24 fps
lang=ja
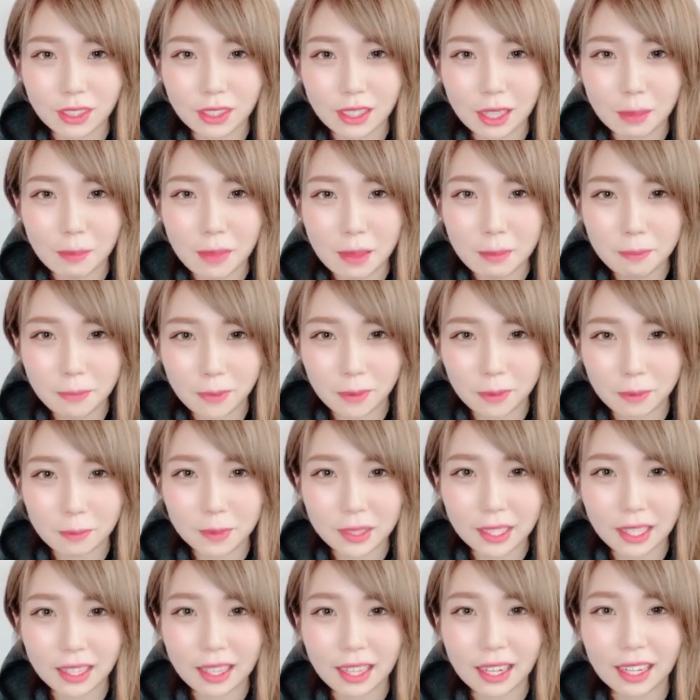た面も見
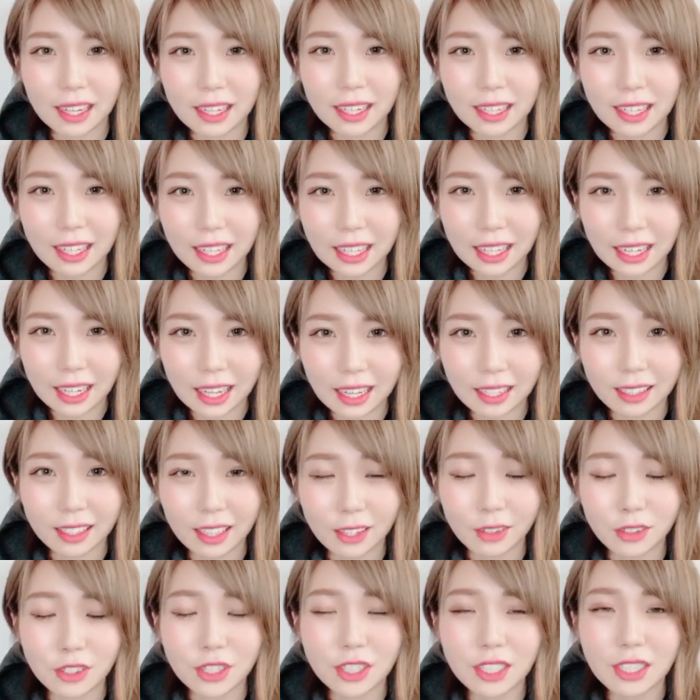ていただきながら
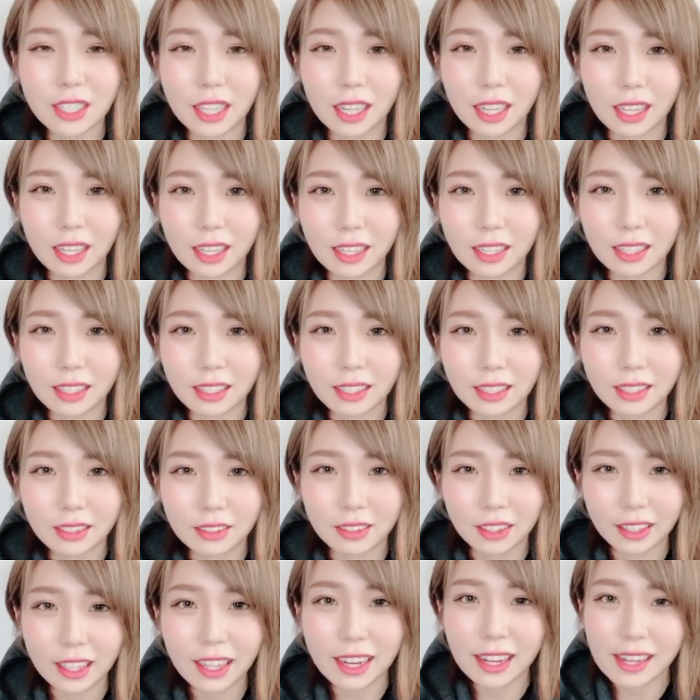楽しんで
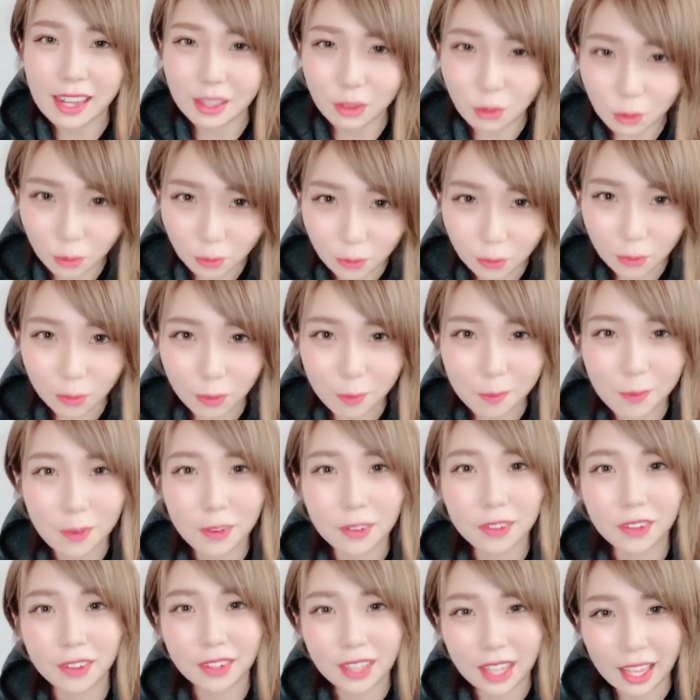くれたらなと
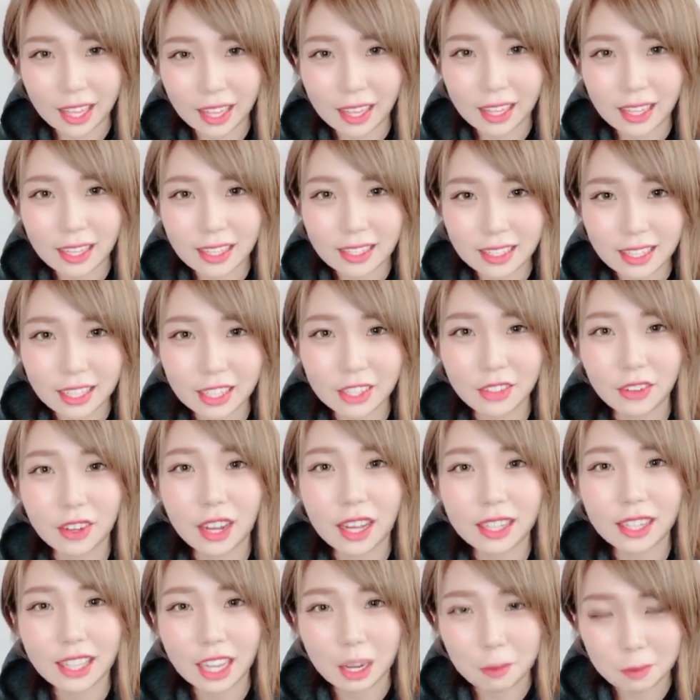思うので、是非よ
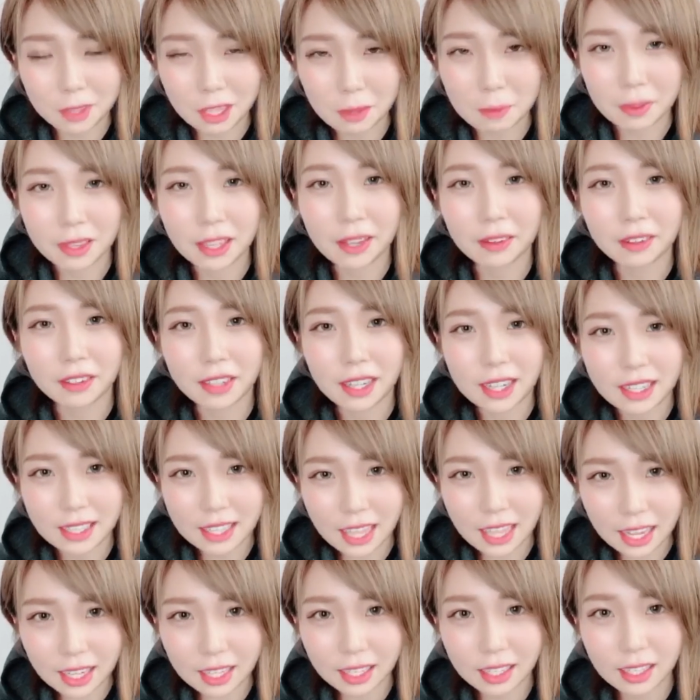かったら見てみてくだ
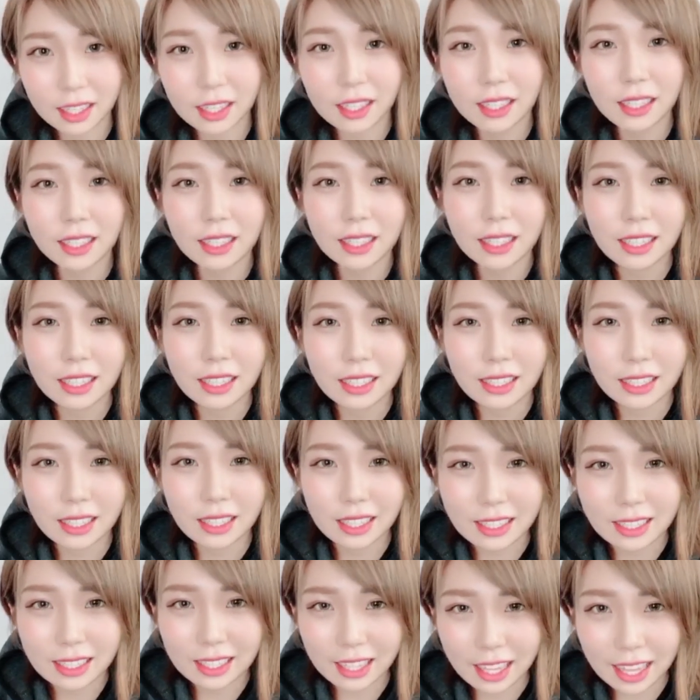さいで
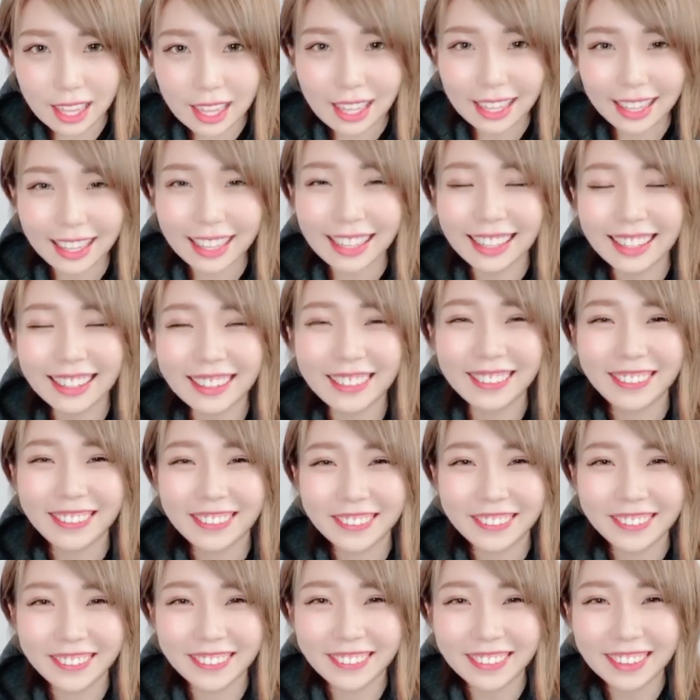すね。
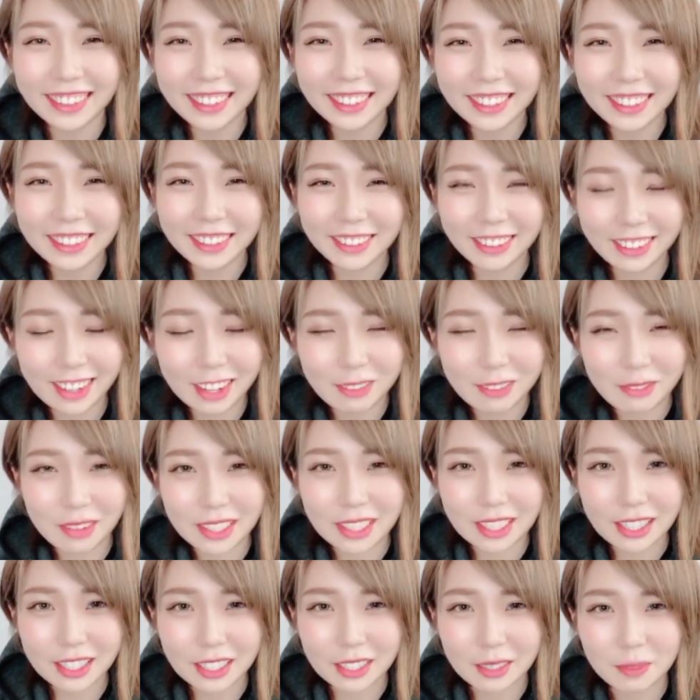このドラマ
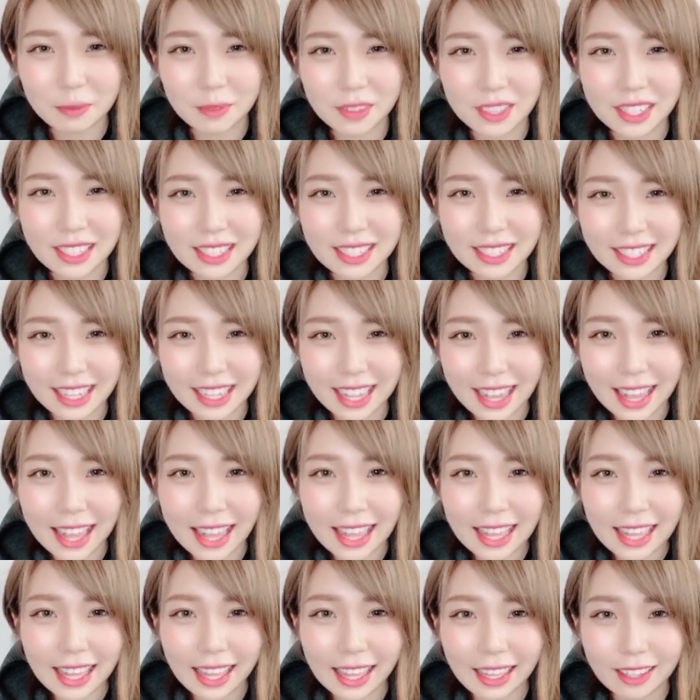自身もですね、
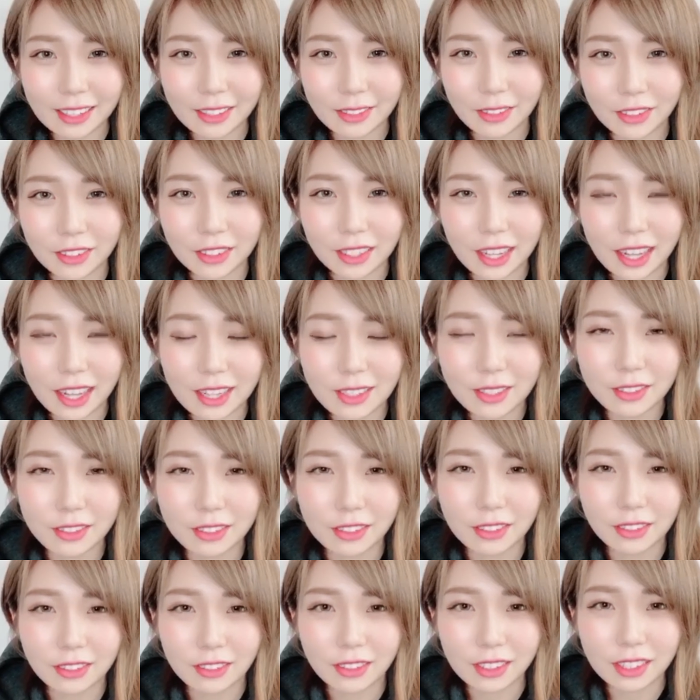すごく家族
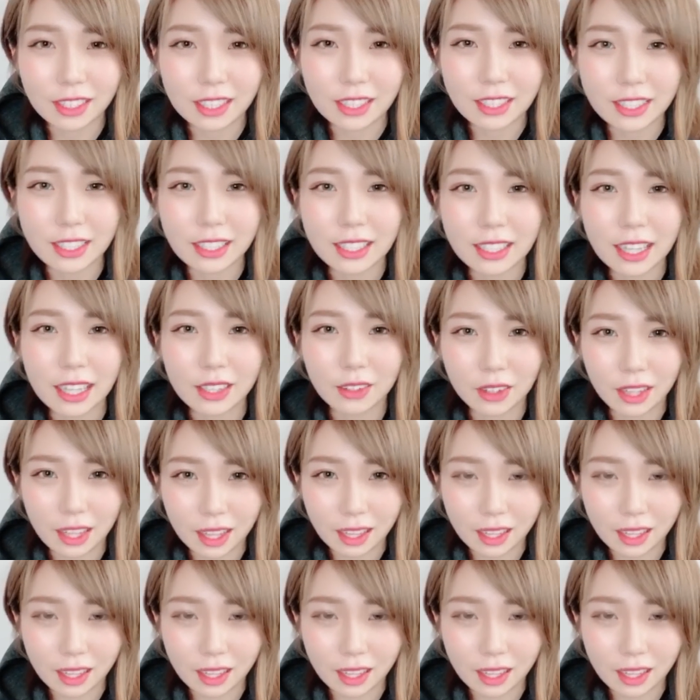の絆とか